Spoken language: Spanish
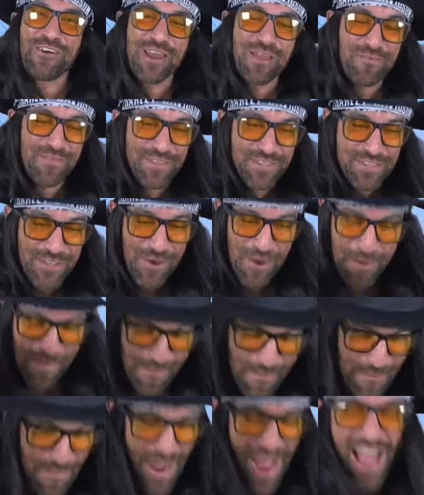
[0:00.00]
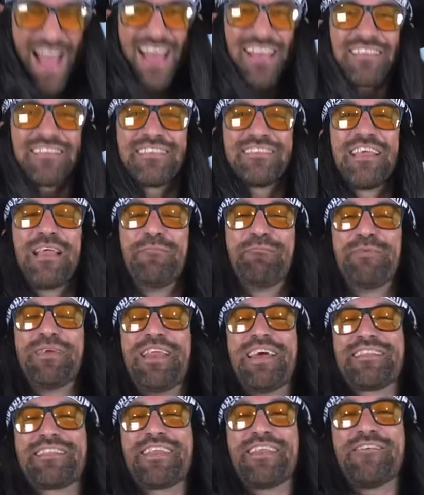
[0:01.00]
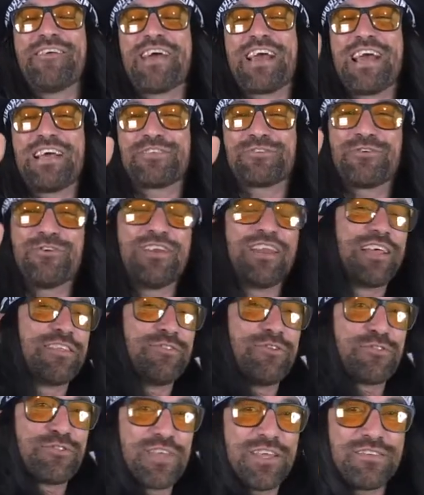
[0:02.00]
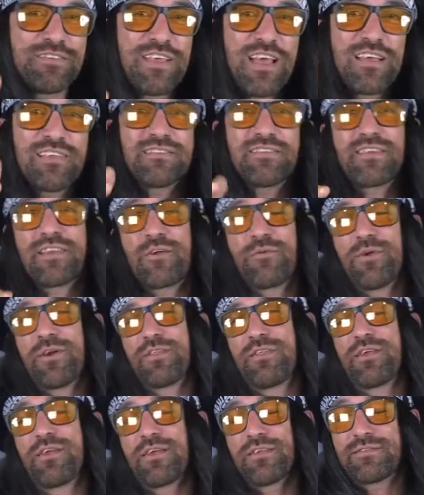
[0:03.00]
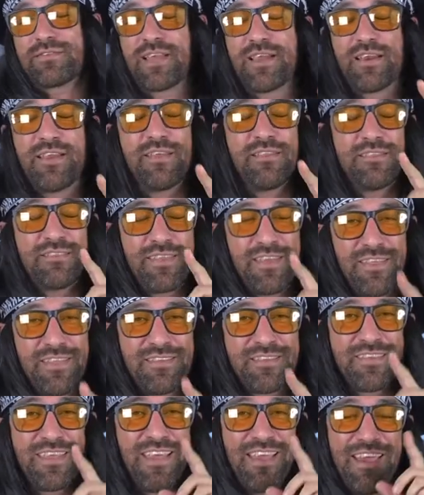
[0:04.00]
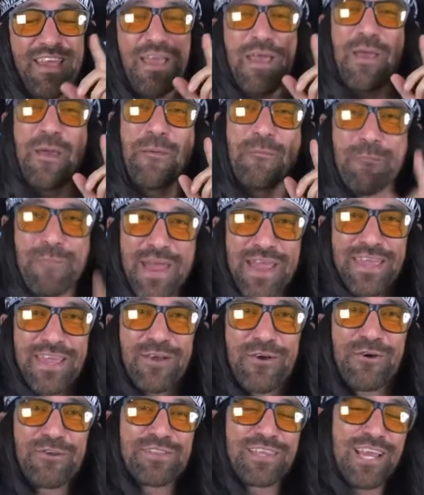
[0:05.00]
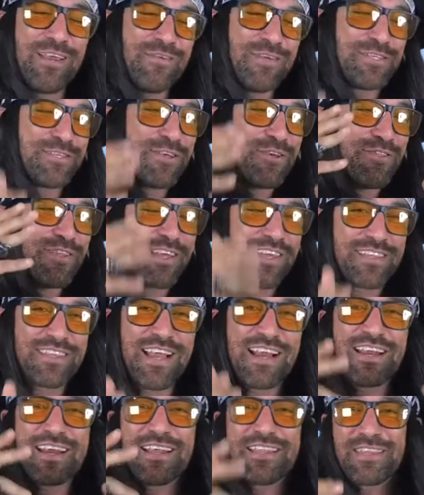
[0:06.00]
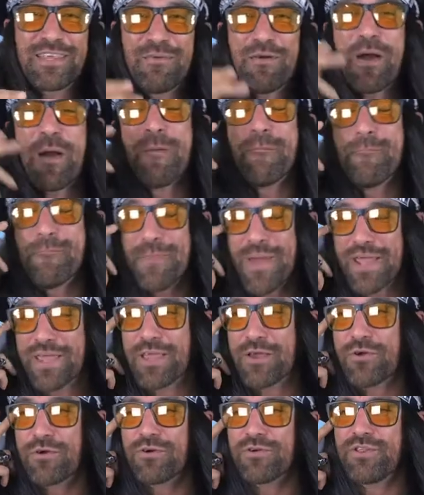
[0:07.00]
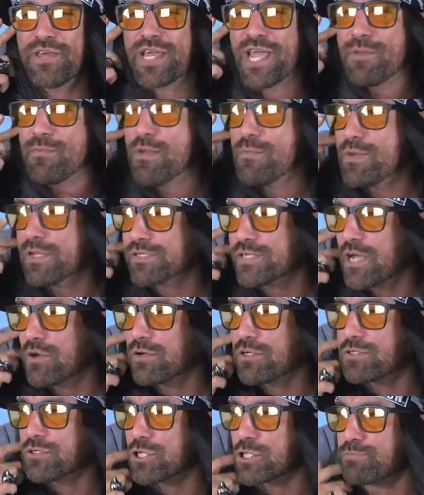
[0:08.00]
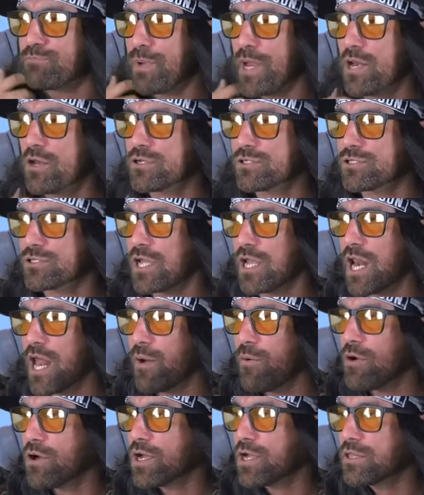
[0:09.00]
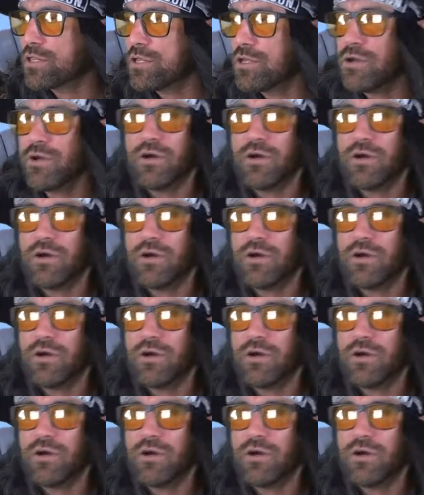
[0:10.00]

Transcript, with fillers: emisión más del Pirata Navajazo en las noticias. Recuerden que están en TDC México, Televisión Digital Creativa México. Déjenme, me saco estos pelos de la boca, tío.